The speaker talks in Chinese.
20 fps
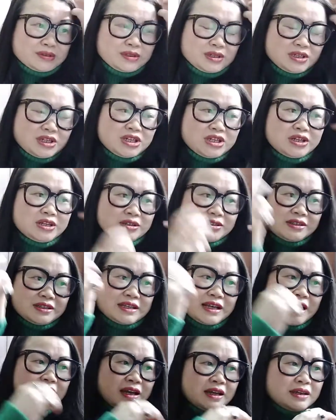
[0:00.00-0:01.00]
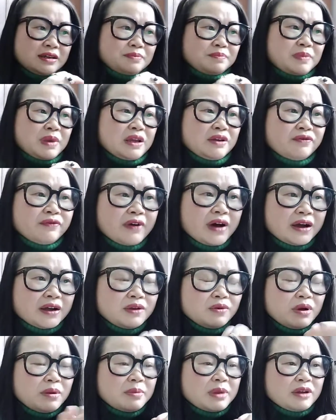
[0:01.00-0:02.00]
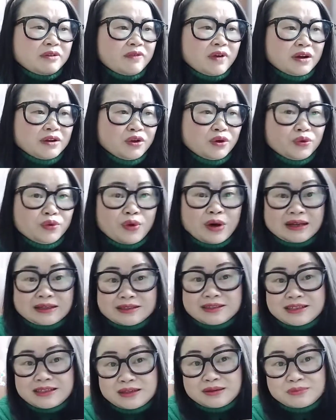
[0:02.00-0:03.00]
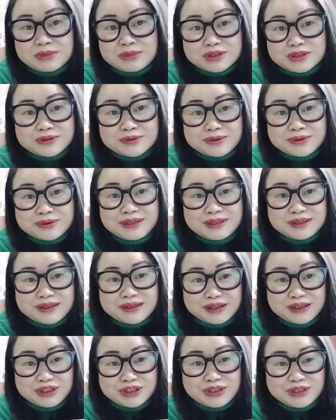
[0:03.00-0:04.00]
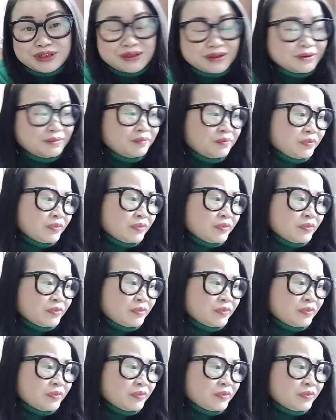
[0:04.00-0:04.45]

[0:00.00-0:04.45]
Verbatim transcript: 但是在北方，因为北方有暖气嘛，所以还是，